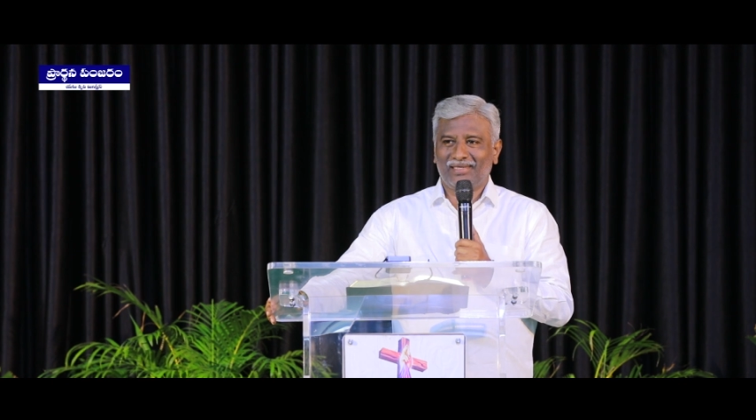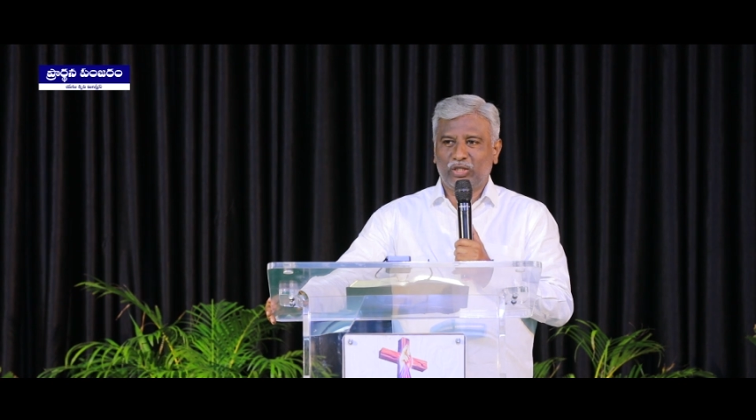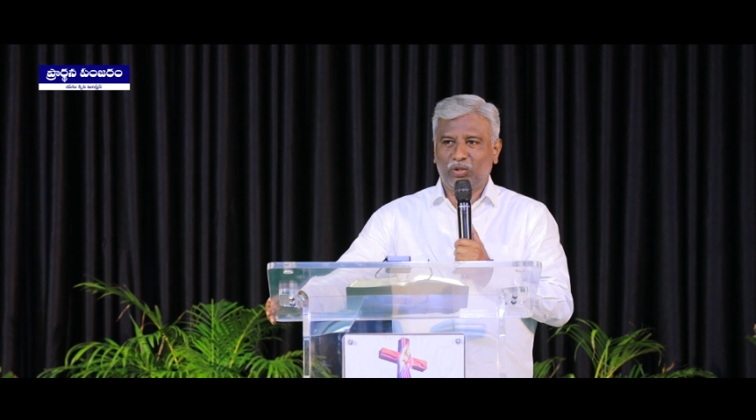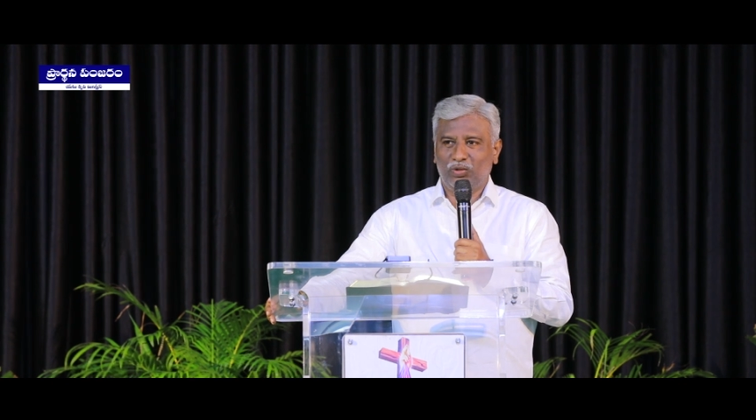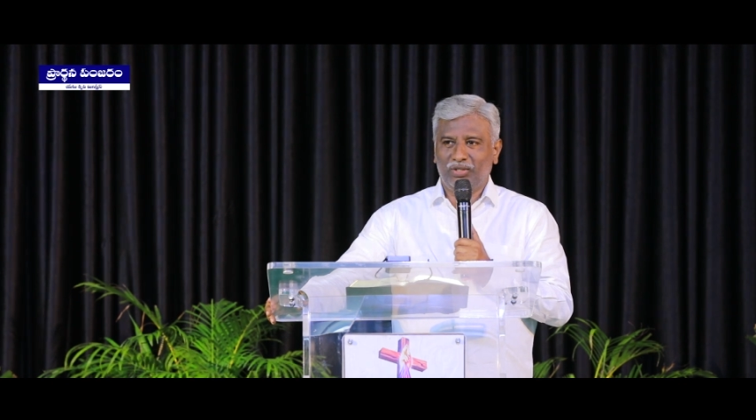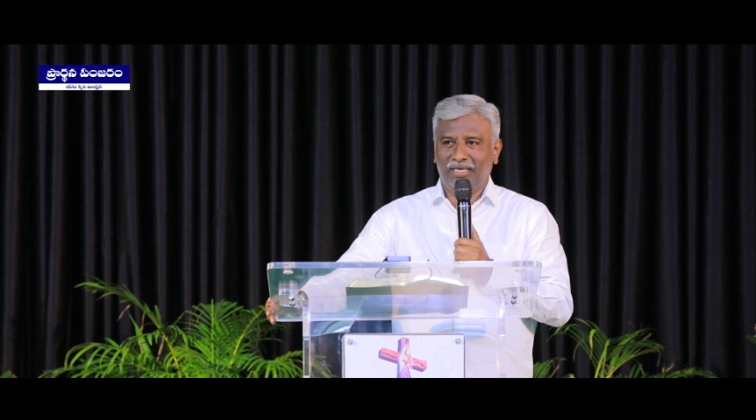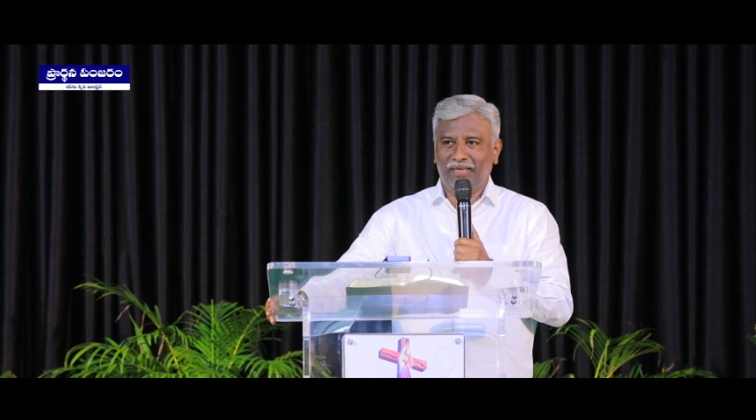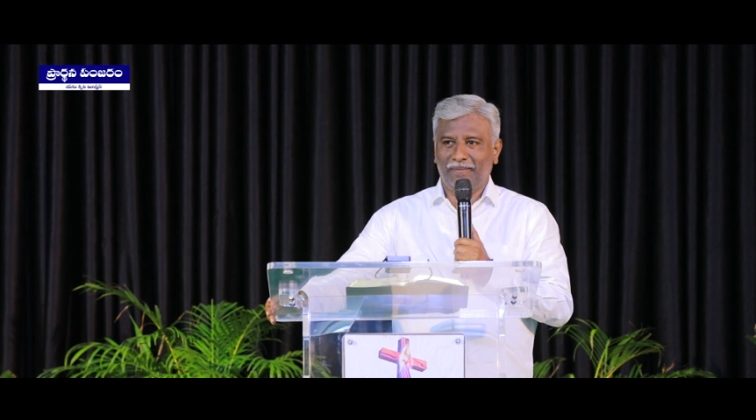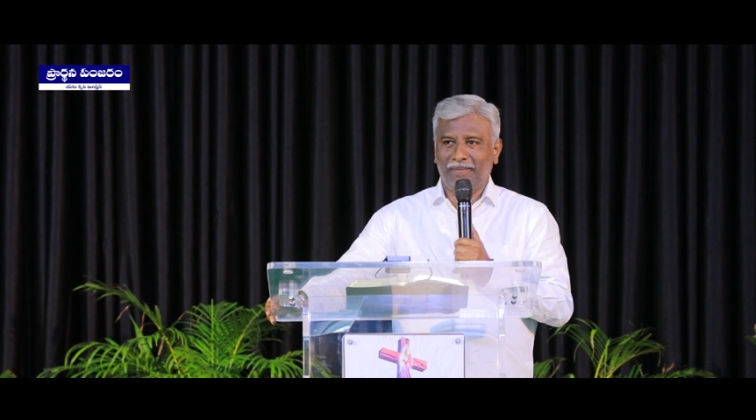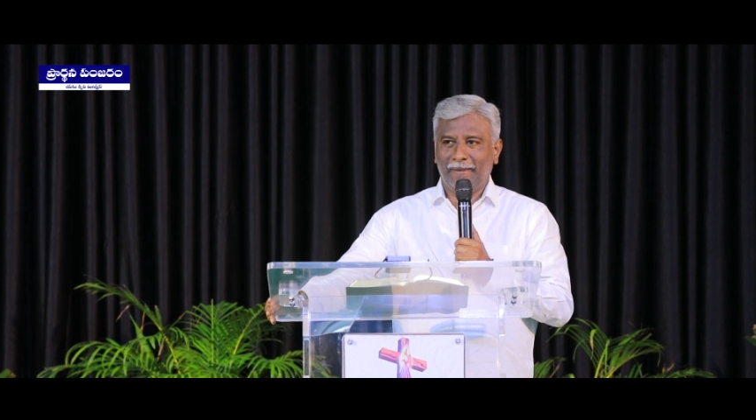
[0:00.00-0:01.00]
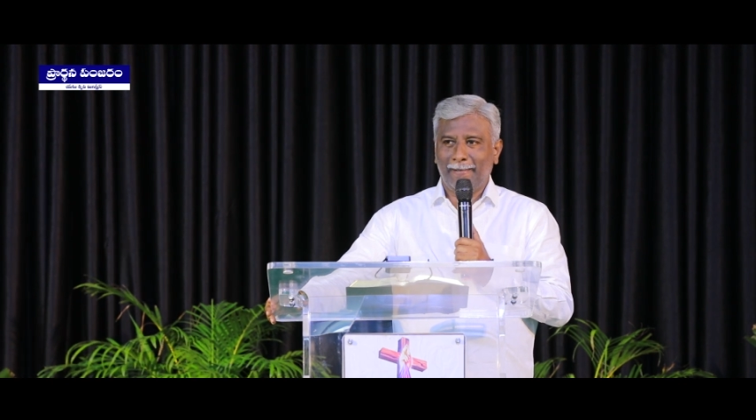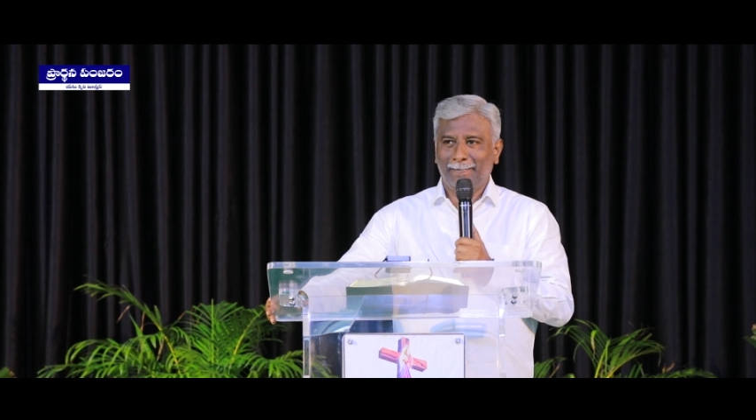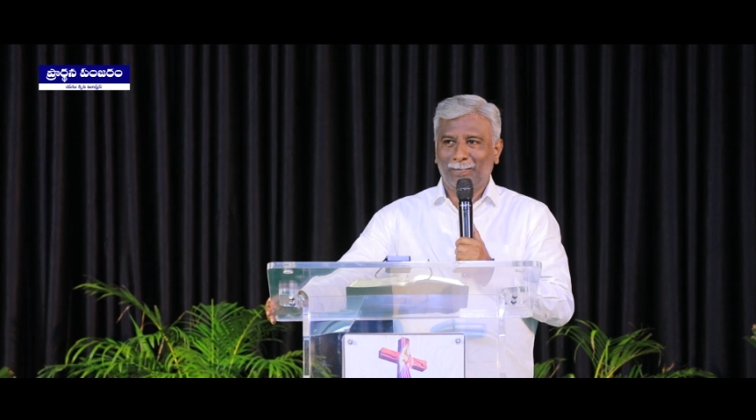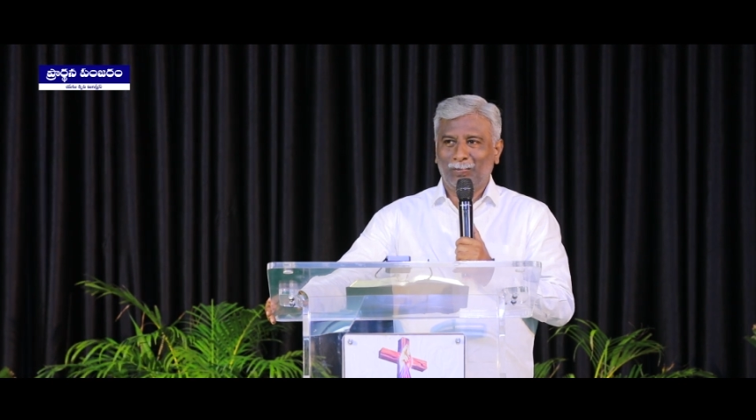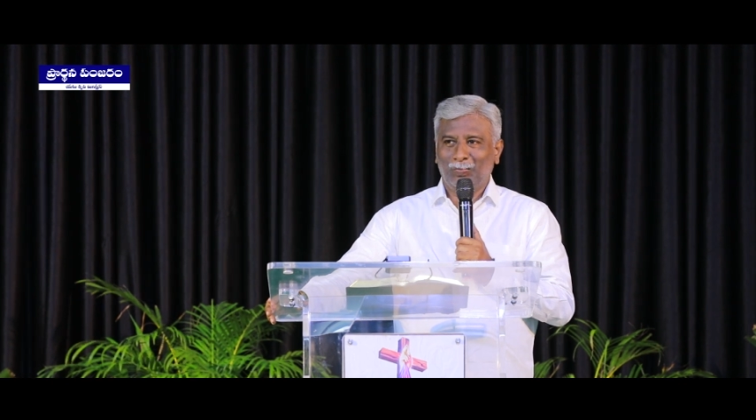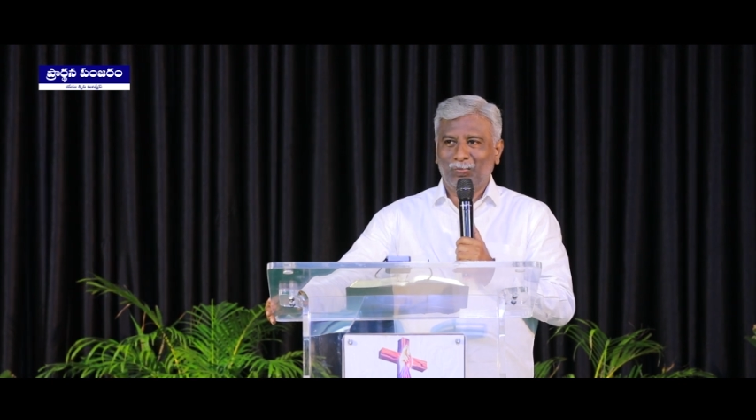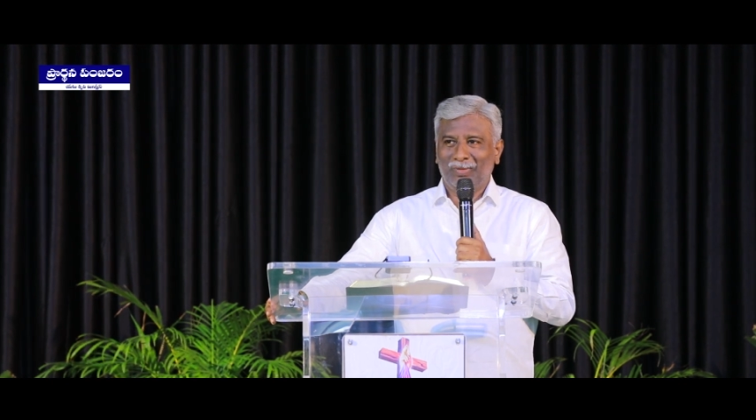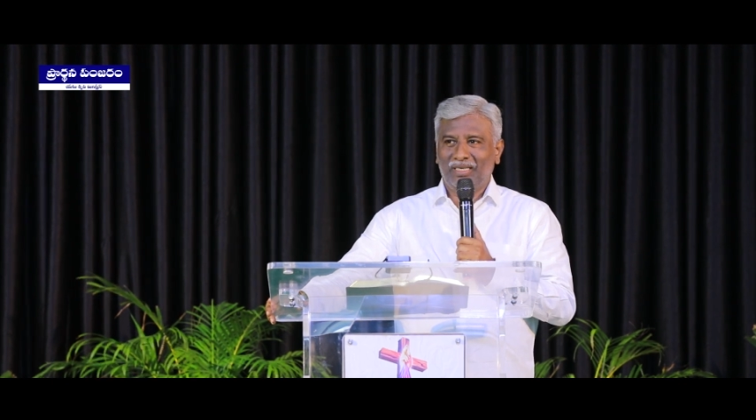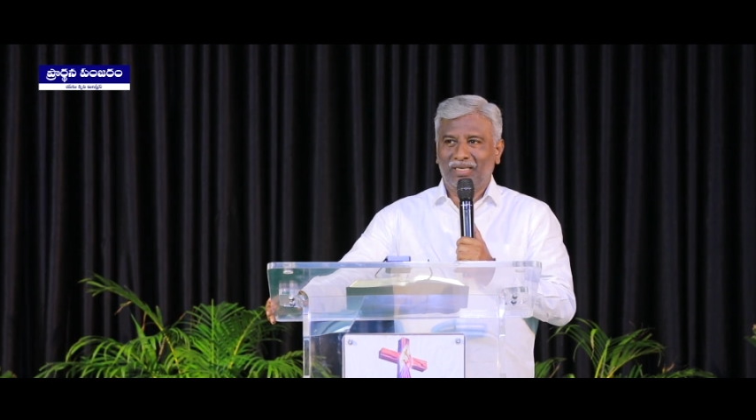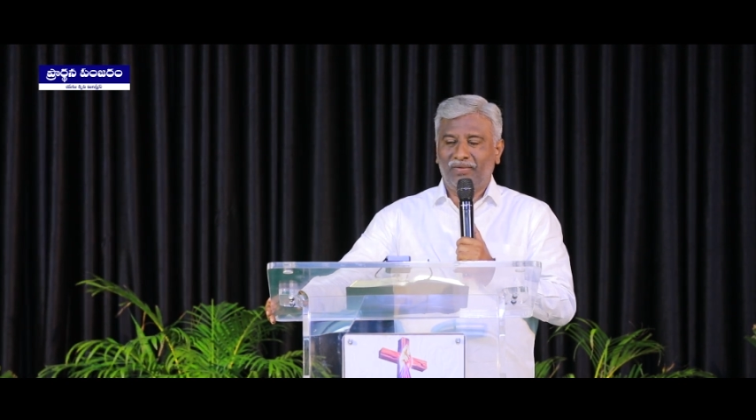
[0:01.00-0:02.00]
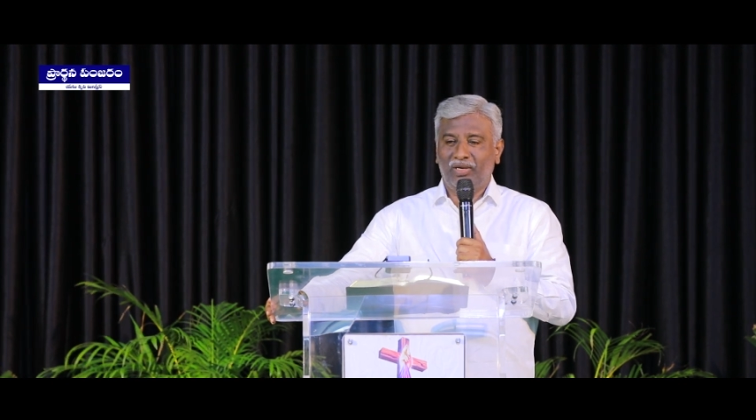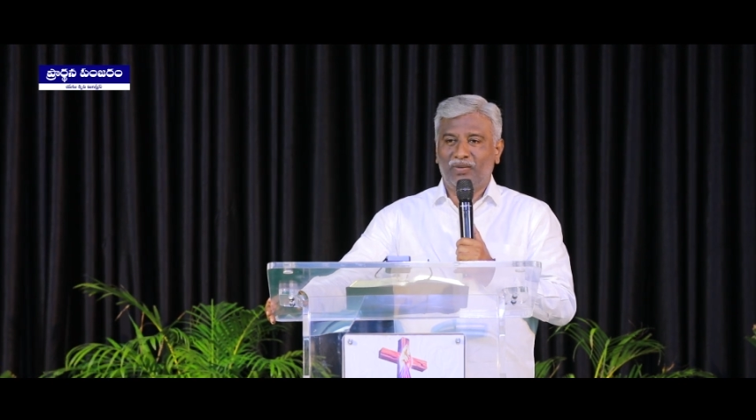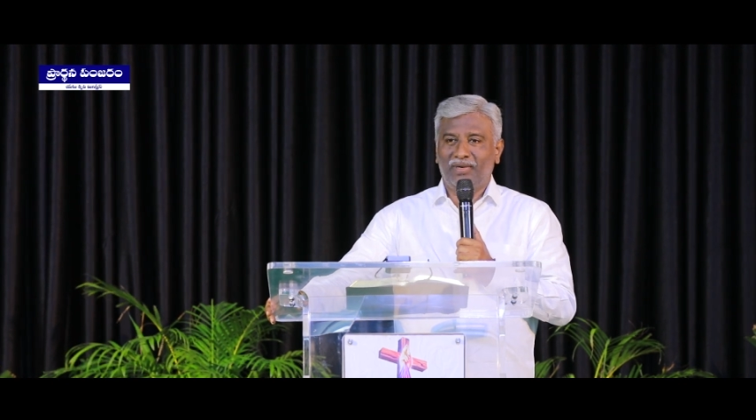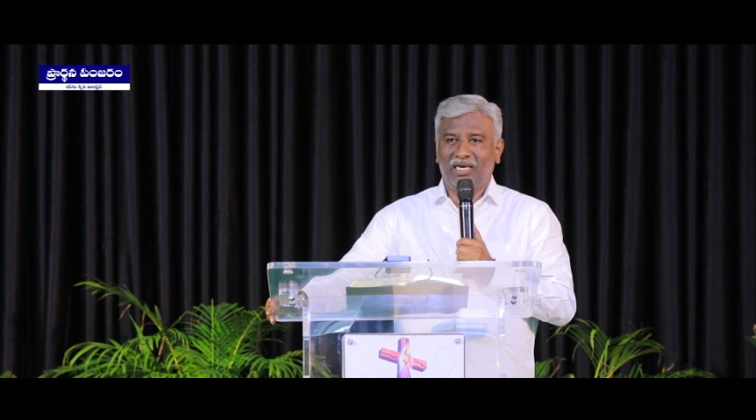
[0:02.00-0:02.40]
స్తోత్రం వీళ్ళు